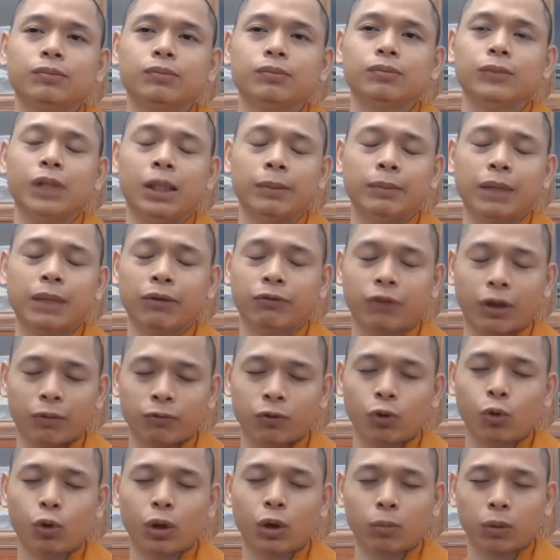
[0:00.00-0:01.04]
điểm này phạm
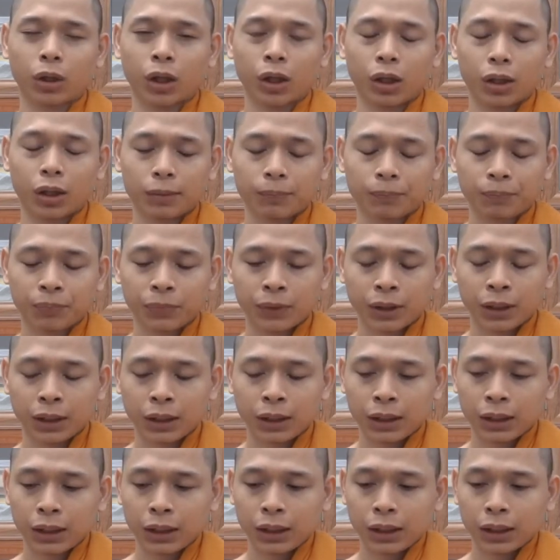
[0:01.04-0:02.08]
phu không có
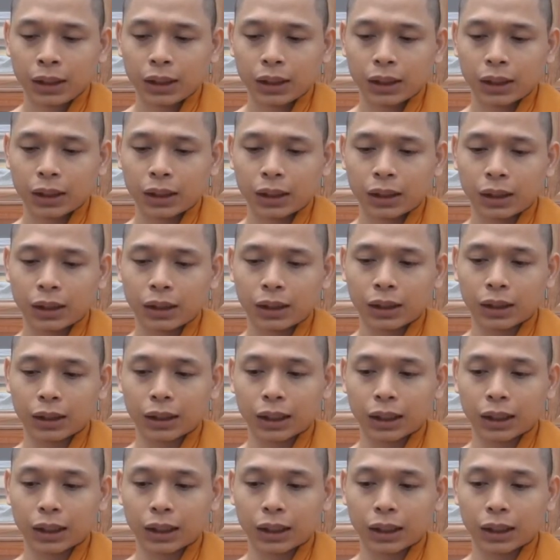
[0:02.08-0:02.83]
à,